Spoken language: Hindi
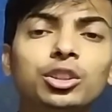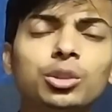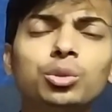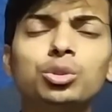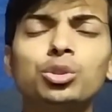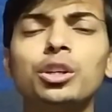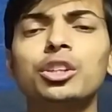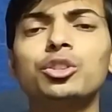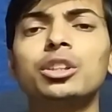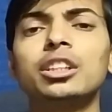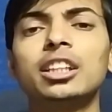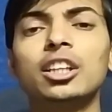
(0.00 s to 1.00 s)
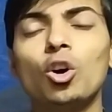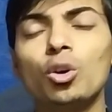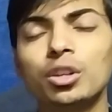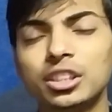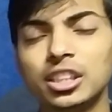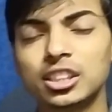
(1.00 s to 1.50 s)
तो ये कुछ छोटे छोटे थे
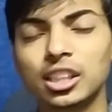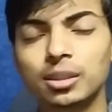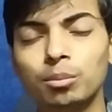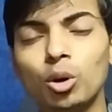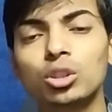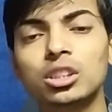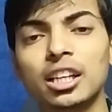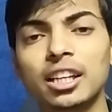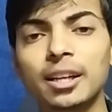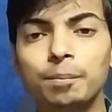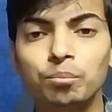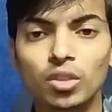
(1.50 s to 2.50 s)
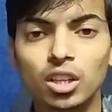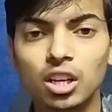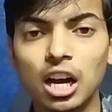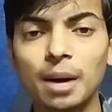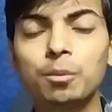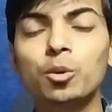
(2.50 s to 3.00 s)
और इसी के साथ बहुत सारे
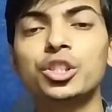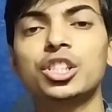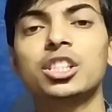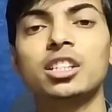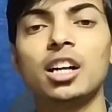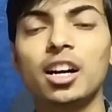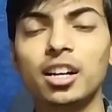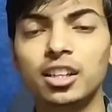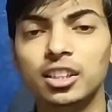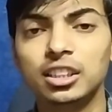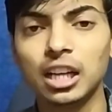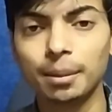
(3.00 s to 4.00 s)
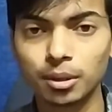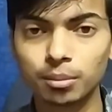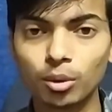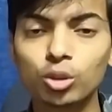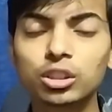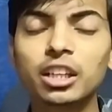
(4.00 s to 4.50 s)
आपको एक्स्ट्रा यहाँ पर
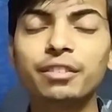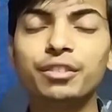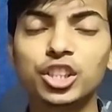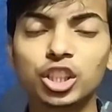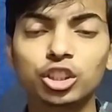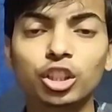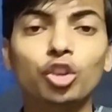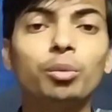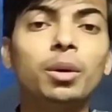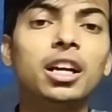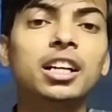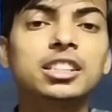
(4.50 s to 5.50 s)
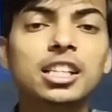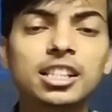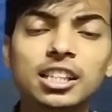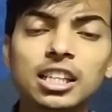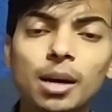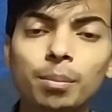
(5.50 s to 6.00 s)
बहुत सारे फीचर्स देखने को मिलेंगे जैसे